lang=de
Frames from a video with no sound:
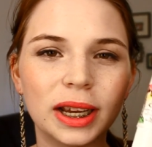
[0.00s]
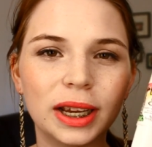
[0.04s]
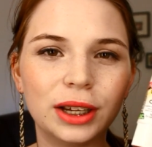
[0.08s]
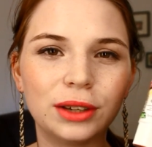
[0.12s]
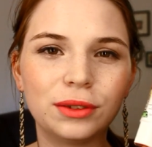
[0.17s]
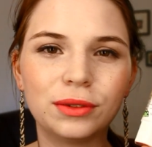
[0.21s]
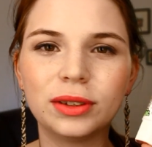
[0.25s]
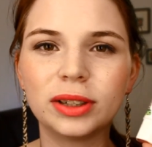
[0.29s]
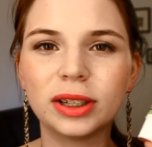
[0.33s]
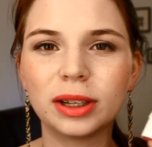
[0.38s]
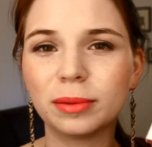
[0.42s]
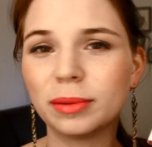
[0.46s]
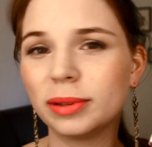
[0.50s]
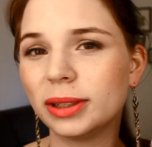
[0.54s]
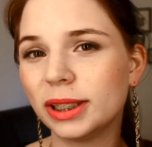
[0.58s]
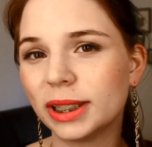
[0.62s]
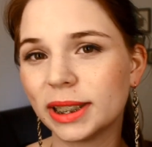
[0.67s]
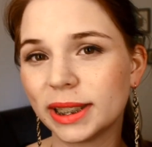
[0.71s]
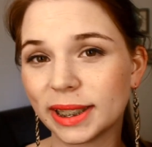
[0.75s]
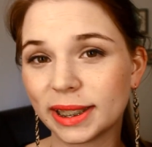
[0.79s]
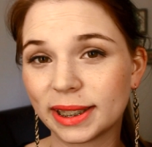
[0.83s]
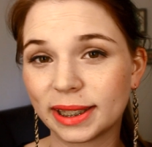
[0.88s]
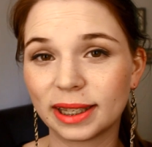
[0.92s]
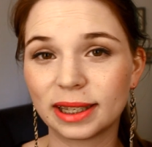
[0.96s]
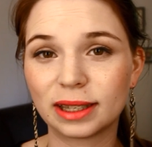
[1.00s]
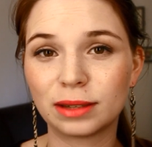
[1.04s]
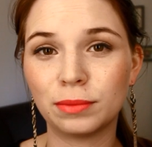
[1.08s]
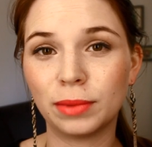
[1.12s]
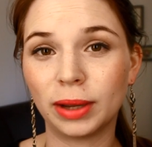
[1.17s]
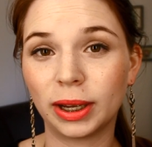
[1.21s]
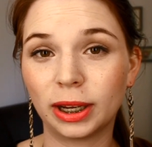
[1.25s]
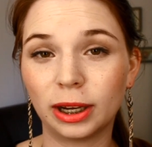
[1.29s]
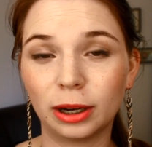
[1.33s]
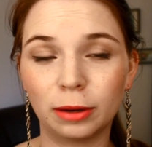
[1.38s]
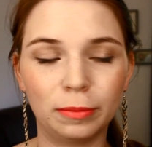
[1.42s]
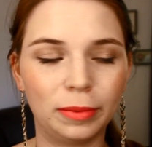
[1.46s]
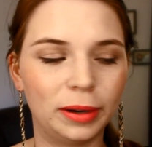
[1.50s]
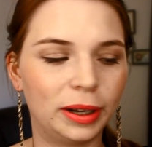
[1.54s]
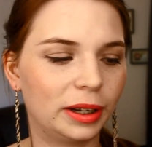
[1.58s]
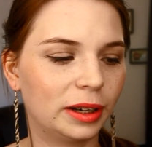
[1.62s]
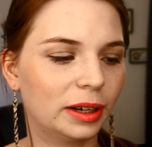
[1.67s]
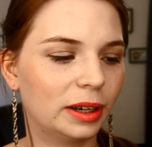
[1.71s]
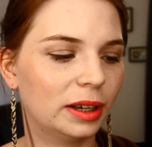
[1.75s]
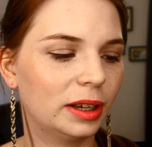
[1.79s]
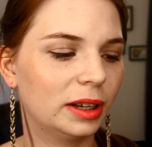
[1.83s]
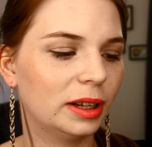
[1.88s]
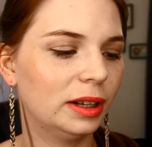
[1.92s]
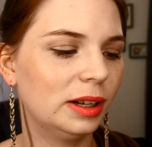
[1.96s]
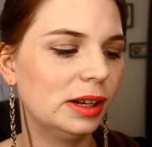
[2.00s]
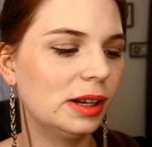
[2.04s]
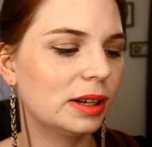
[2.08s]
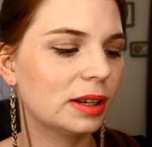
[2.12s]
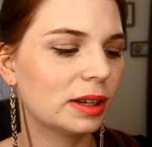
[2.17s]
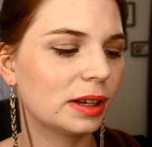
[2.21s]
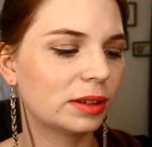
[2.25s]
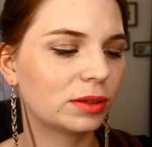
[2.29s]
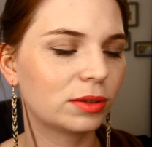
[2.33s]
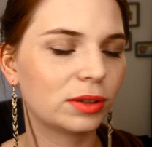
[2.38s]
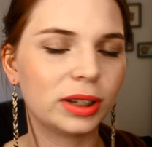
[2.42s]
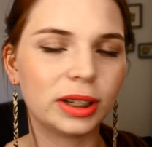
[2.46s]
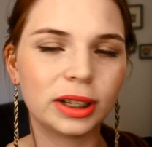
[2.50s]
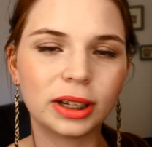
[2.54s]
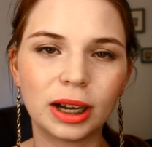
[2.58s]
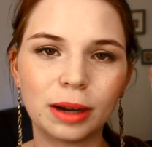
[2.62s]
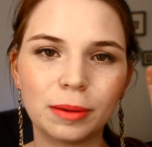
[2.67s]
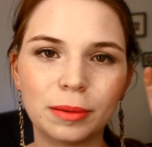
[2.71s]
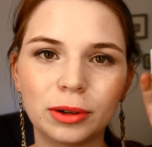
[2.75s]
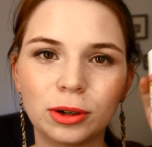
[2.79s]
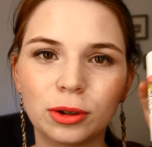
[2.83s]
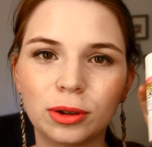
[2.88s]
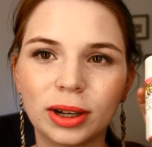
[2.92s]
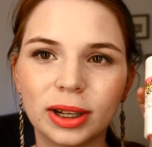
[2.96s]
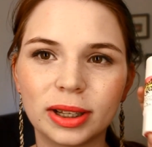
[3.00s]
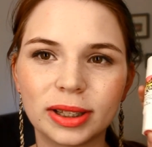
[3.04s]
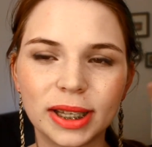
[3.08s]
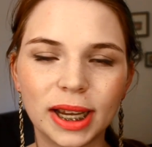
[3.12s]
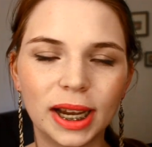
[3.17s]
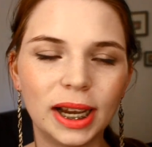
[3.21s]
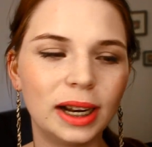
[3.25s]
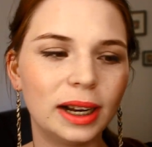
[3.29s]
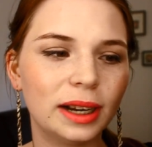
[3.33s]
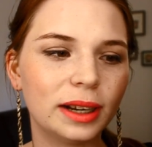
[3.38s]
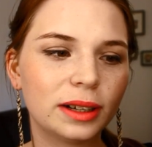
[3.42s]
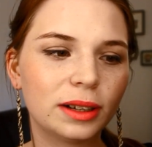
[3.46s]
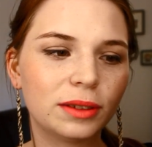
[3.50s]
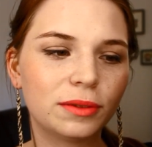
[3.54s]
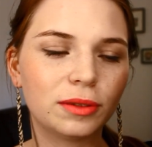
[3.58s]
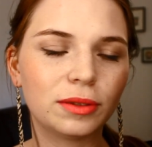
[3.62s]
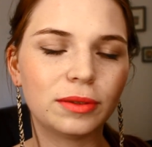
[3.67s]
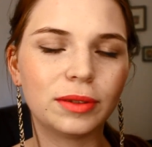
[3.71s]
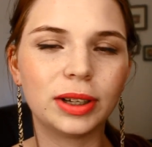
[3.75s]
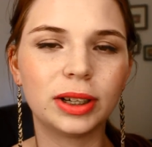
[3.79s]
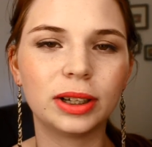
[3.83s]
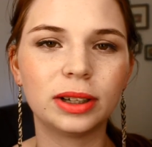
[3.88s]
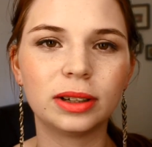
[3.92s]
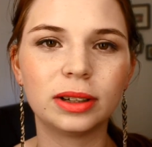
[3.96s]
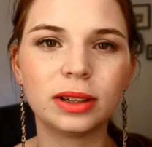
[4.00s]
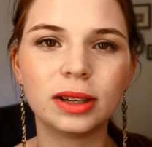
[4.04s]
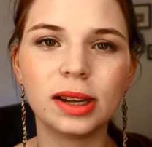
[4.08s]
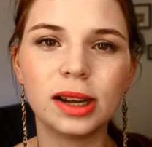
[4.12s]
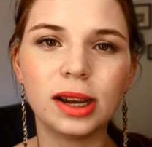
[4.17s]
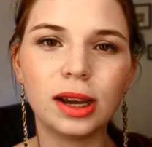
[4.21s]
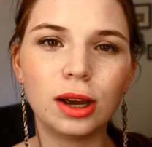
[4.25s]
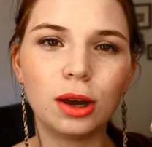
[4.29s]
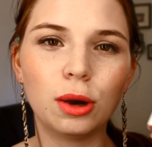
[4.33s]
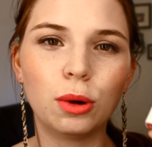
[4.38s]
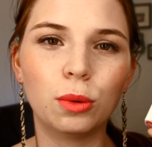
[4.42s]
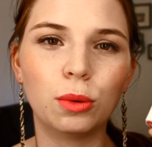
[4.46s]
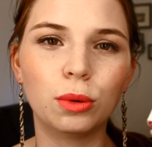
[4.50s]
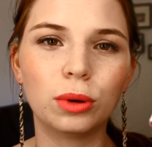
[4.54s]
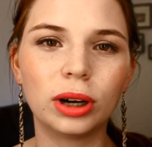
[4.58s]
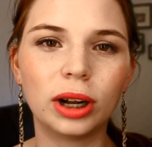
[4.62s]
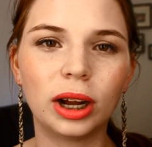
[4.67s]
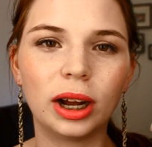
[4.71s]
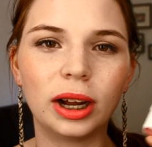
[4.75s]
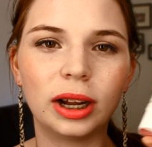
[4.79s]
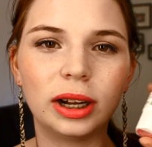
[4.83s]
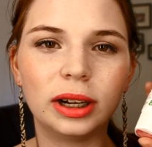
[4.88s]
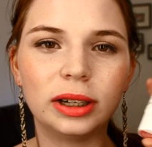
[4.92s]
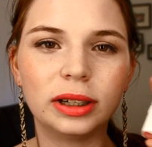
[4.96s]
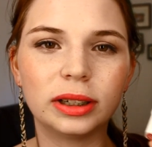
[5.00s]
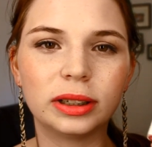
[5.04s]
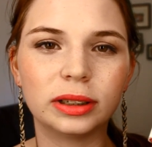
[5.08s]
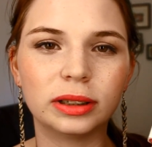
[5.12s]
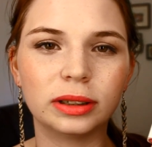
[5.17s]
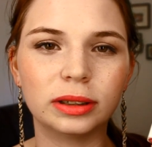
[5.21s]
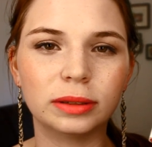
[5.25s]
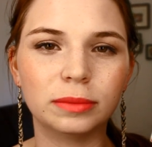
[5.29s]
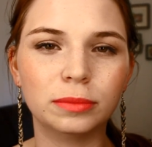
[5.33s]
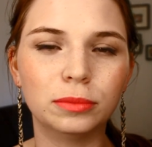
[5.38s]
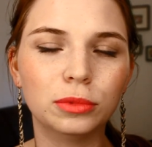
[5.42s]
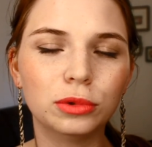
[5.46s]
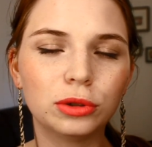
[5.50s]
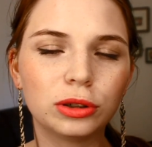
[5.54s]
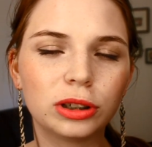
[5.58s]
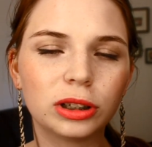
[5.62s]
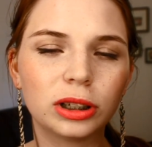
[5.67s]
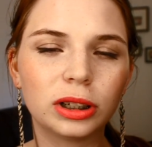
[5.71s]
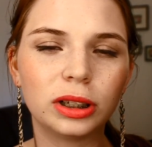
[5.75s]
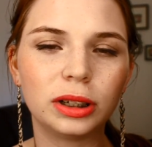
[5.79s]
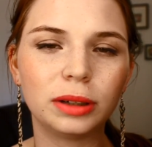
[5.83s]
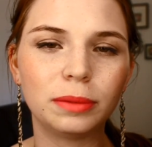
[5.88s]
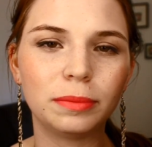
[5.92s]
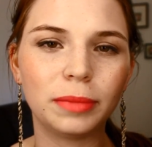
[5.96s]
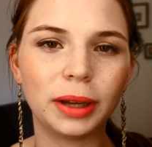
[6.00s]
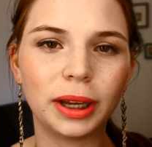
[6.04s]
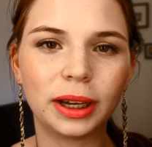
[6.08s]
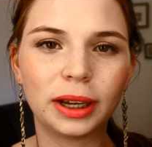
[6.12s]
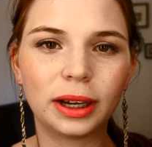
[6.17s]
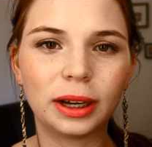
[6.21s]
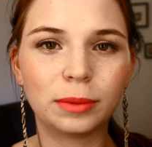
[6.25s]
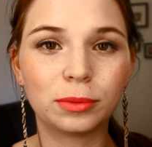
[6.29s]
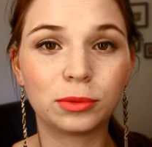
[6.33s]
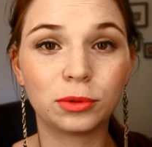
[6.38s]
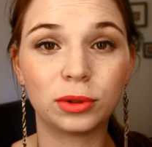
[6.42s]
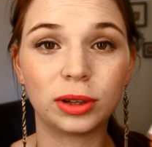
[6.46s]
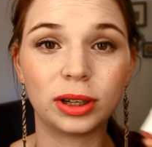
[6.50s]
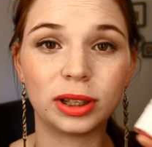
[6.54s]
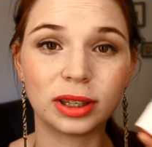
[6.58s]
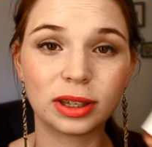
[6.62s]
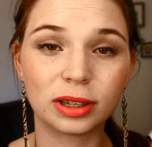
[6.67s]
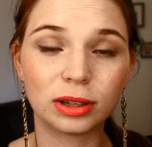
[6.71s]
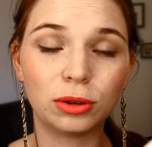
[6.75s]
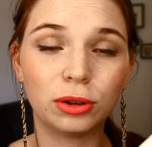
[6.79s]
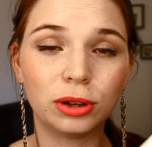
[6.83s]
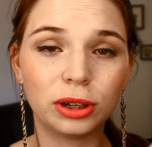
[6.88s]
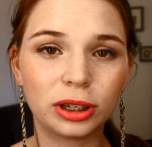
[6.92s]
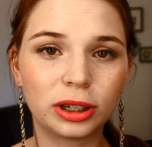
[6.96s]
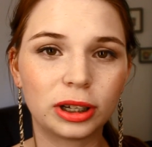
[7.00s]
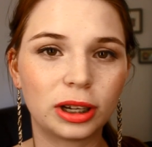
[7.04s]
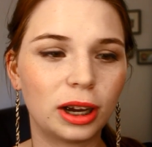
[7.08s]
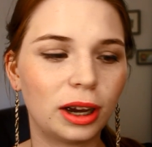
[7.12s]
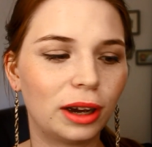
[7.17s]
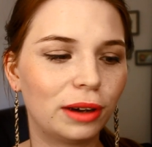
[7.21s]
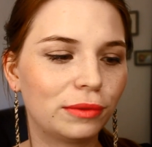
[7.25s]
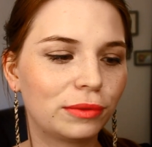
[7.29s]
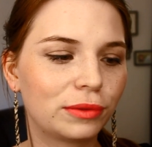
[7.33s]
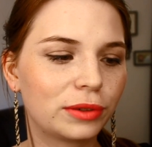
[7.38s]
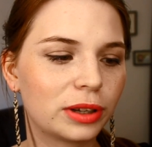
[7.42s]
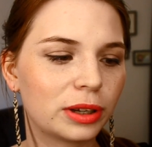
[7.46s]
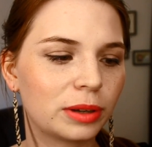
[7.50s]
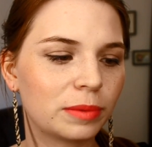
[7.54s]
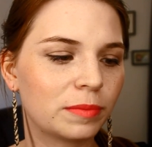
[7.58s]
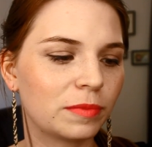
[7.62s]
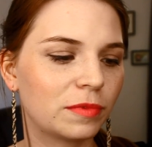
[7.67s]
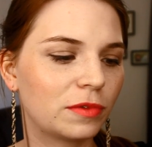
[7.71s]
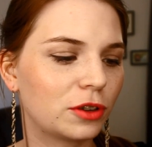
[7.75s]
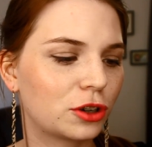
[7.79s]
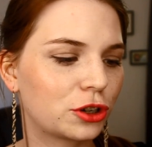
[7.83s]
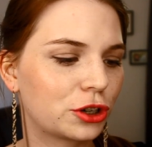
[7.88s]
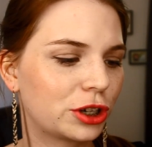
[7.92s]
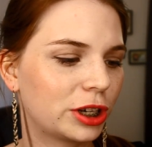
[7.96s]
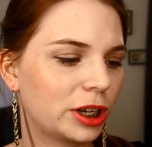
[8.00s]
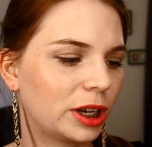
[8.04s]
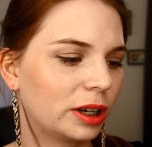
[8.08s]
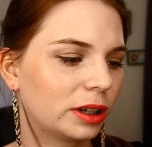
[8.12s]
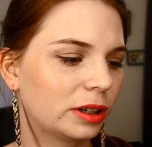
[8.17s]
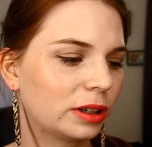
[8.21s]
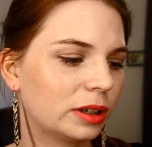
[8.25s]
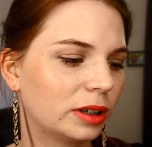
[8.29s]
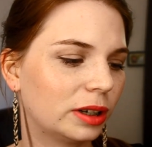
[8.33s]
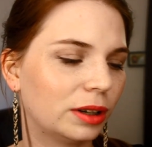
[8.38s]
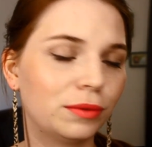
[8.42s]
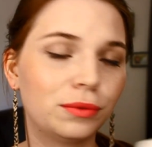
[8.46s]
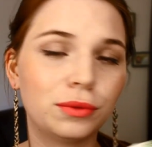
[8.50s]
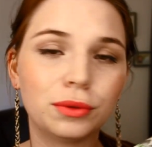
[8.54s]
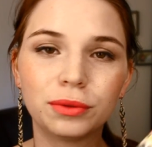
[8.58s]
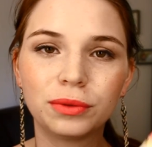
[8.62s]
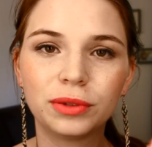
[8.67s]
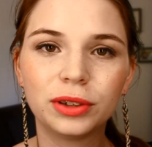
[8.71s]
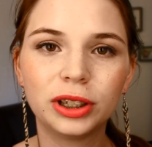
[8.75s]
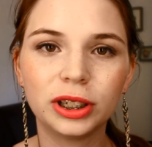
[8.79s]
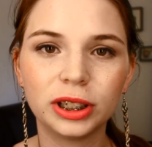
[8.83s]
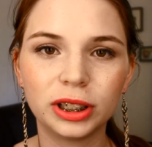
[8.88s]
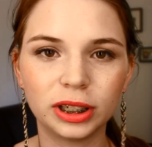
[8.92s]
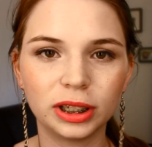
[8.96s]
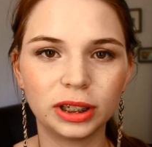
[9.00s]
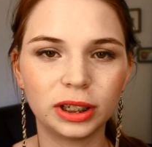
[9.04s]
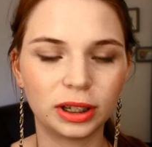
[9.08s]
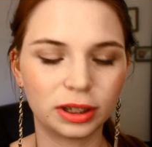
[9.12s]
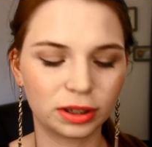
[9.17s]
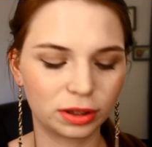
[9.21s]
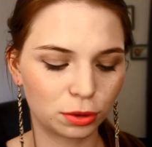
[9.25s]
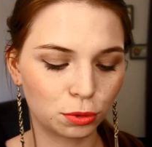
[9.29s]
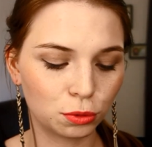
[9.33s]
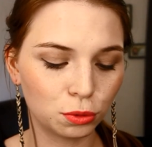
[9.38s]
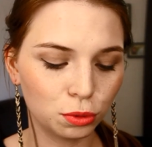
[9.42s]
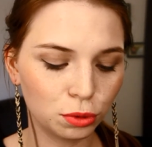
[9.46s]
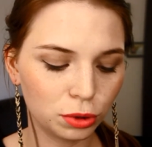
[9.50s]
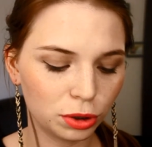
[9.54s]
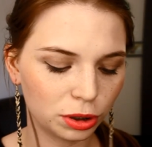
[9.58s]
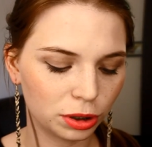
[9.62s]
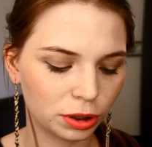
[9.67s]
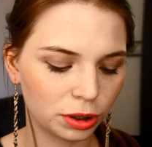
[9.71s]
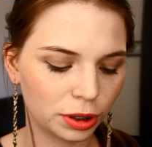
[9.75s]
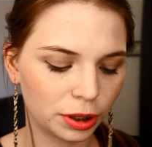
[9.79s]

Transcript: Ich finde aber nicht, dass das Make-up länger hält. Also den kann man auch als Highlighter verwenden oder halt ähm, unter dem Make-up, so als Leuchtkraftverstärker. Ähm, Dafür finde ich ihn ganz gut.